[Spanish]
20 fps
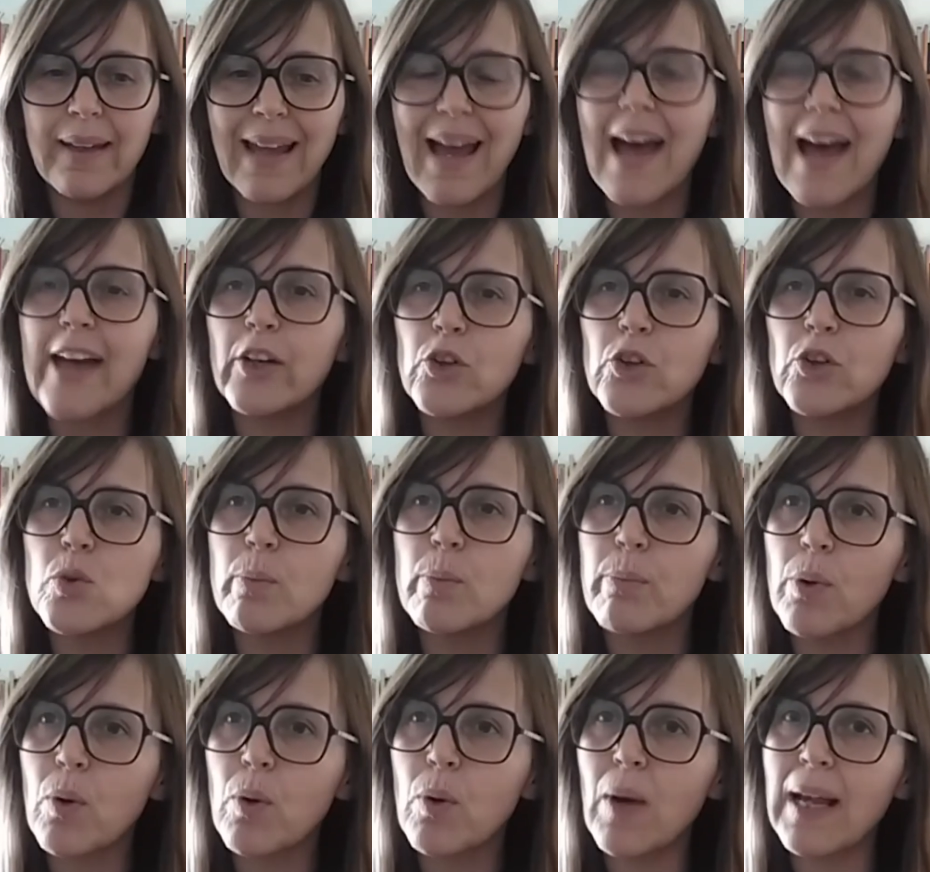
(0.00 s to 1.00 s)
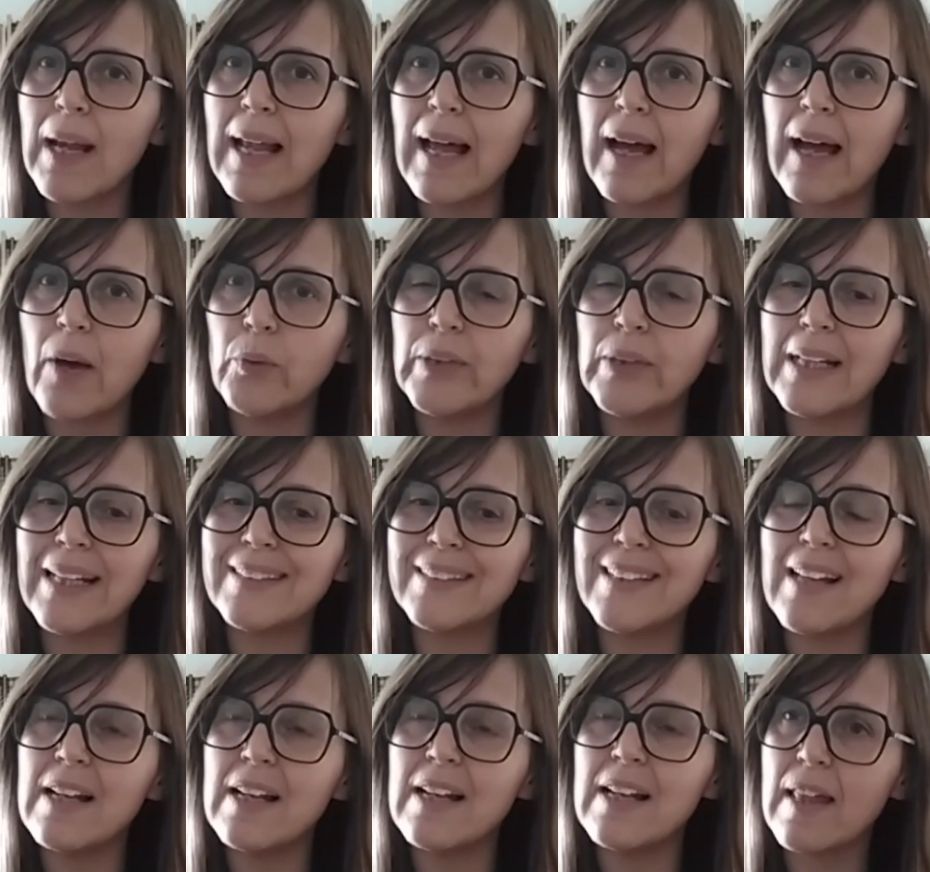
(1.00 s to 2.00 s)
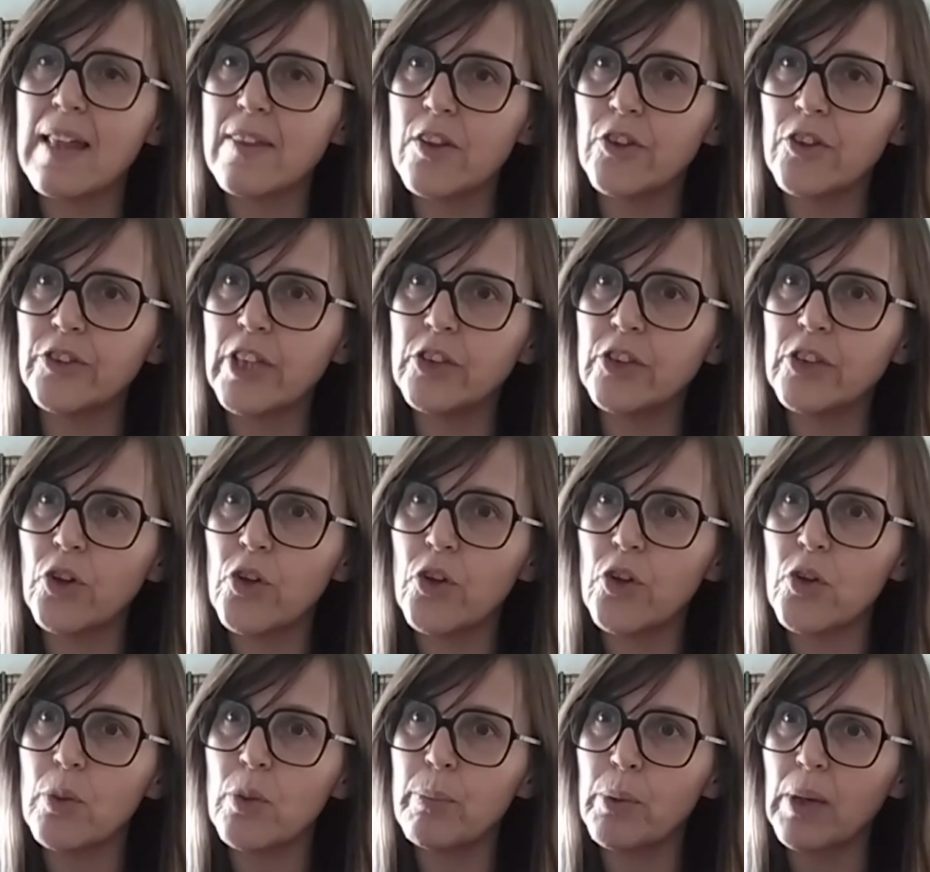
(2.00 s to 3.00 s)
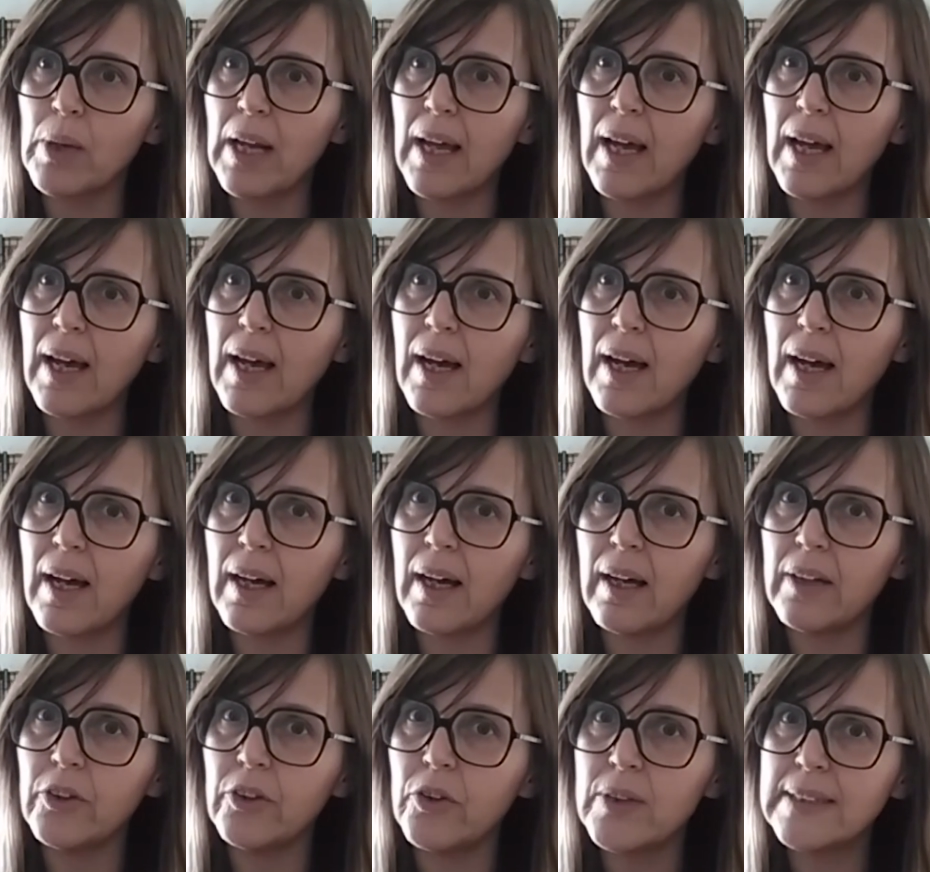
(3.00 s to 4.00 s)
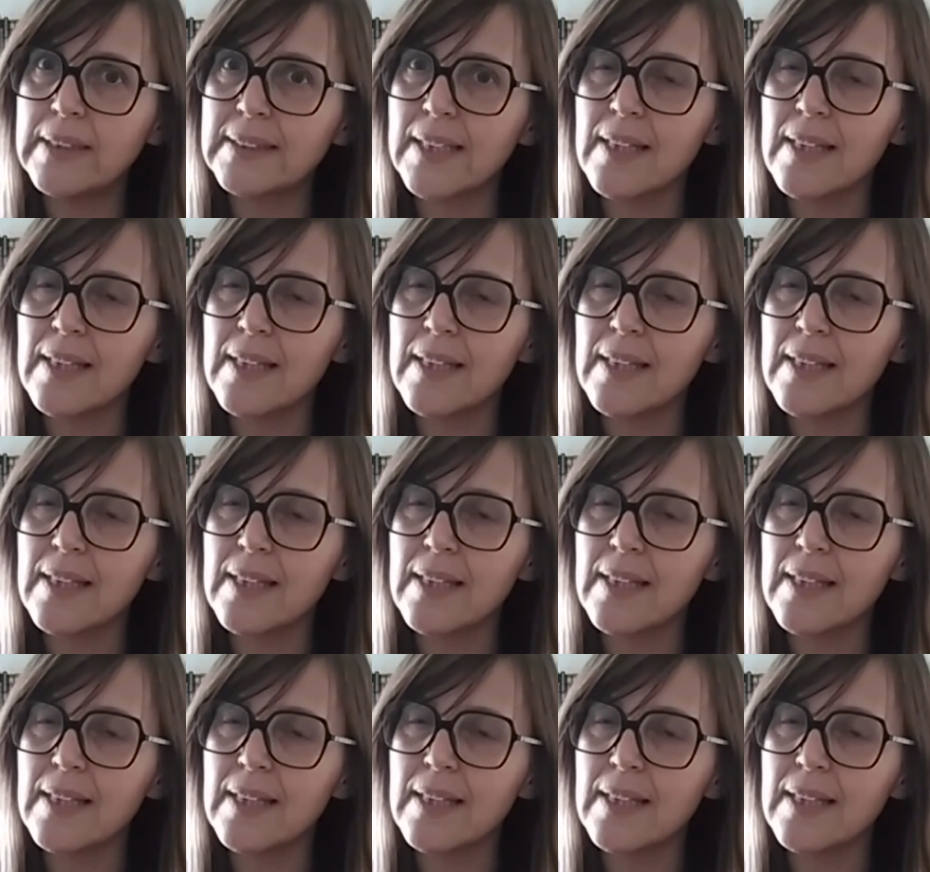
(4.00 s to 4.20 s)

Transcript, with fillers: negarnos un poco a la unilateralización de todo por la, ¿no?